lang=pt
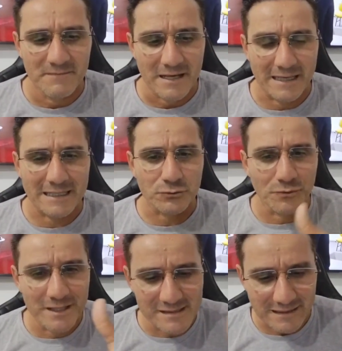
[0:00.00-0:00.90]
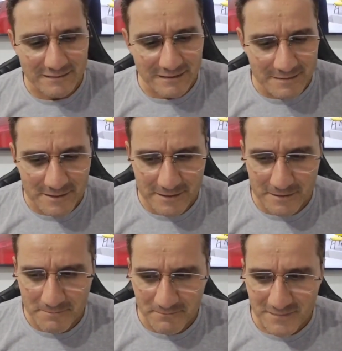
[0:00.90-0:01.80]
a natureza
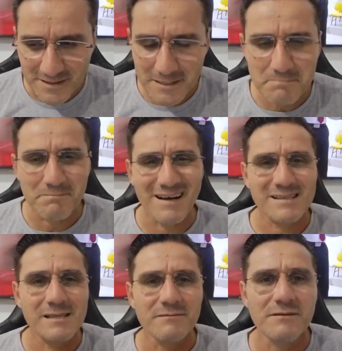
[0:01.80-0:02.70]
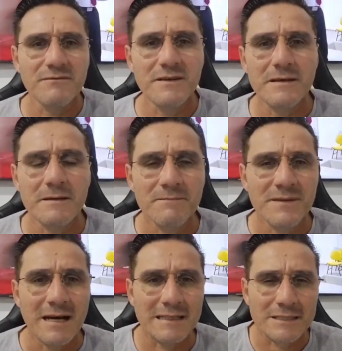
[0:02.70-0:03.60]
adâmica, e passa a viver
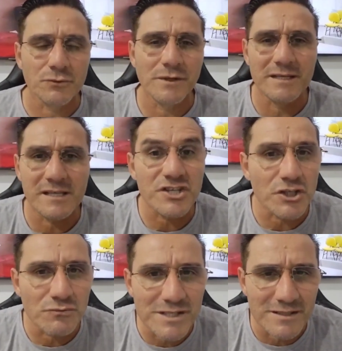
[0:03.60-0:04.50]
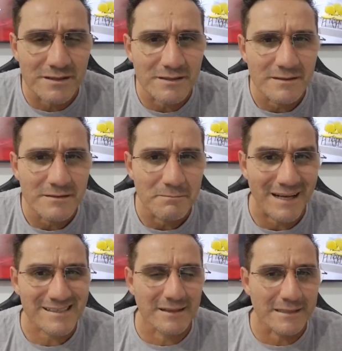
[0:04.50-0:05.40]
a natureza genuína,
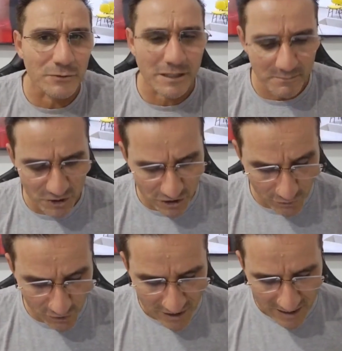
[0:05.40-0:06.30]
passa a andar no caminho de Deus.